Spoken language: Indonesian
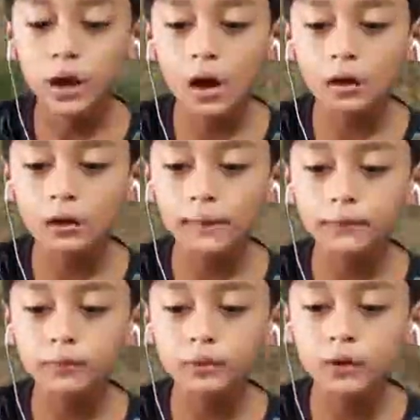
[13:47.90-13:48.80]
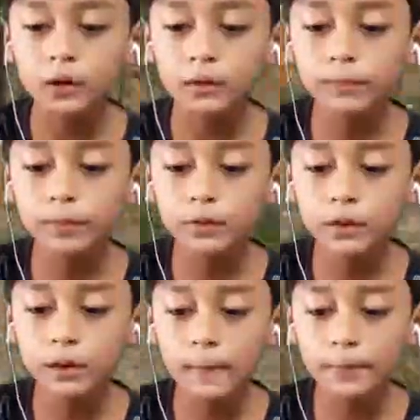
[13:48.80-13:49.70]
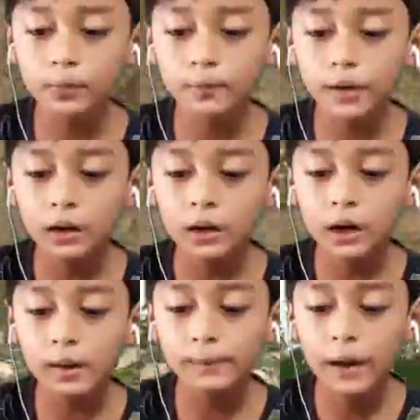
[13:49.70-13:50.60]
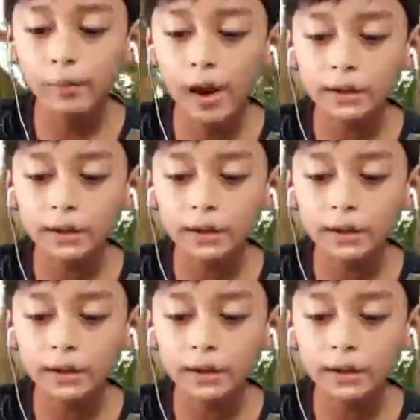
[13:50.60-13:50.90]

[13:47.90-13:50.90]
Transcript: wah ini seru banget nih guys kalau tapi